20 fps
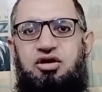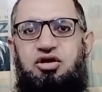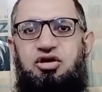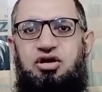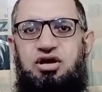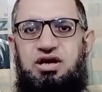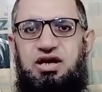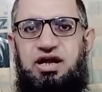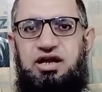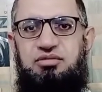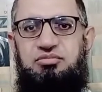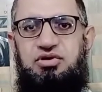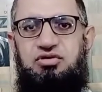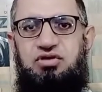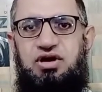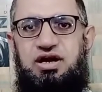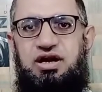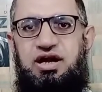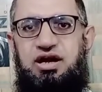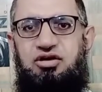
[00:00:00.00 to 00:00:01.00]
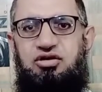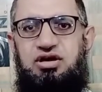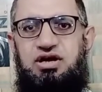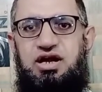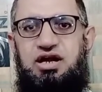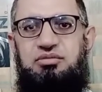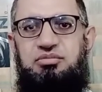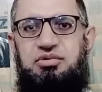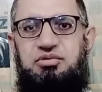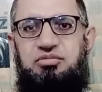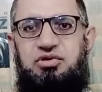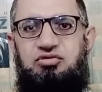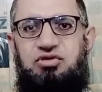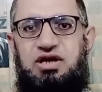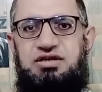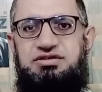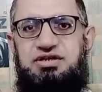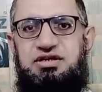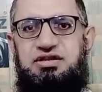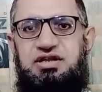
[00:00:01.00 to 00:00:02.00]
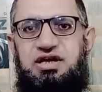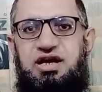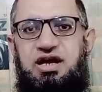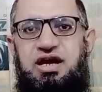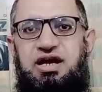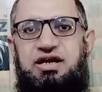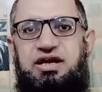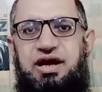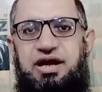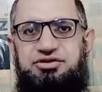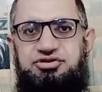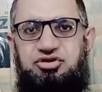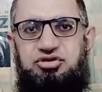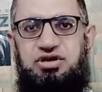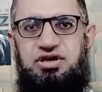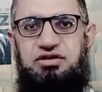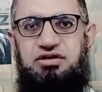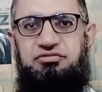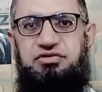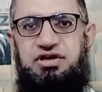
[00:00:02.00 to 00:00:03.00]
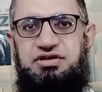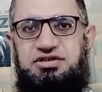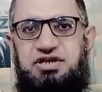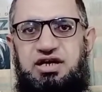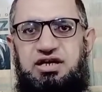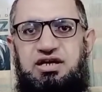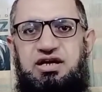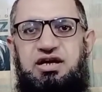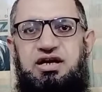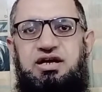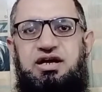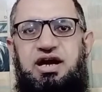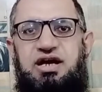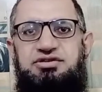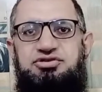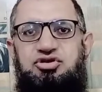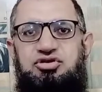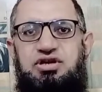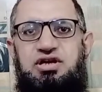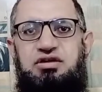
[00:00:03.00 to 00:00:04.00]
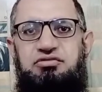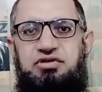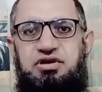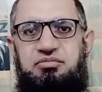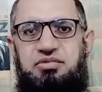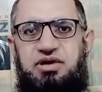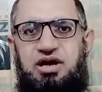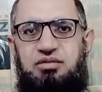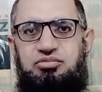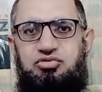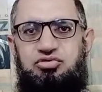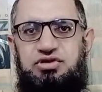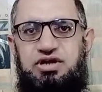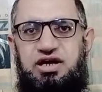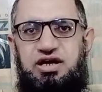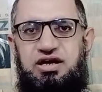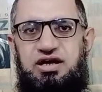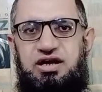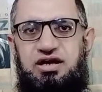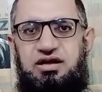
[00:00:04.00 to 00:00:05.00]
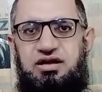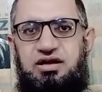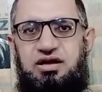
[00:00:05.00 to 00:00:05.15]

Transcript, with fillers: ऑनलाइन मंगवाना है ऑनलाइन भी मंगवा सकते हैं कैश ऑन डिलीवरी चाहिए कैश ऑन डिलीवरी भी आपको देंगे